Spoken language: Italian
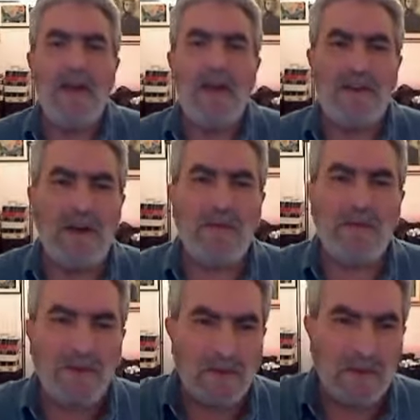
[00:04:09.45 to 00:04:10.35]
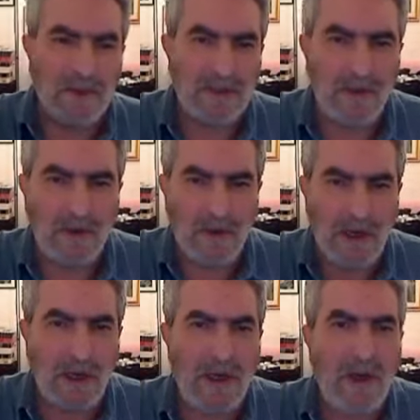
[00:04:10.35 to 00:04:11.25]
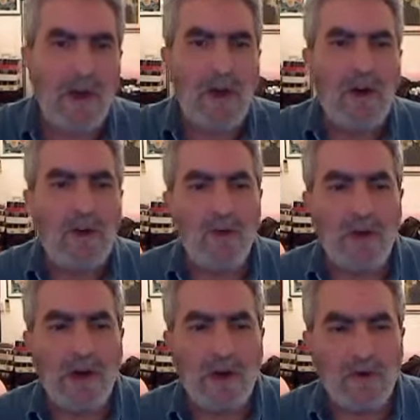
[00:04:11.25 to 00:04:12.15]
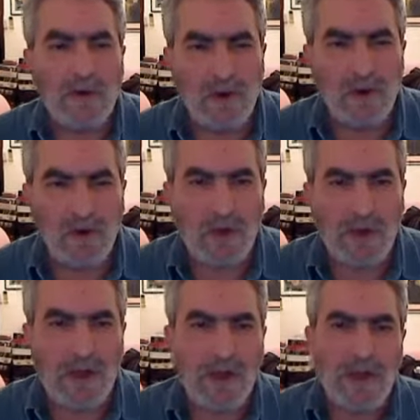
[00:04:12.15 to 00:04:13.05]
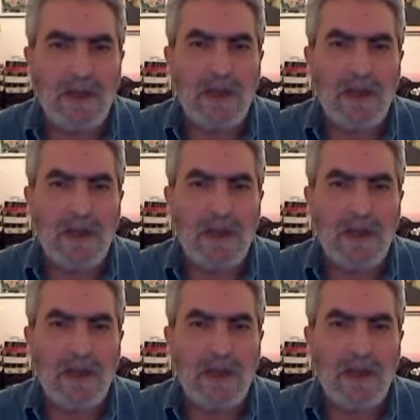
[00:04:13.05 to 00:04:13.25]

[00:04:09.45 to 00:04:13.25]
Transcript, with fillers: diciamo, l'associazione Luca Coscioni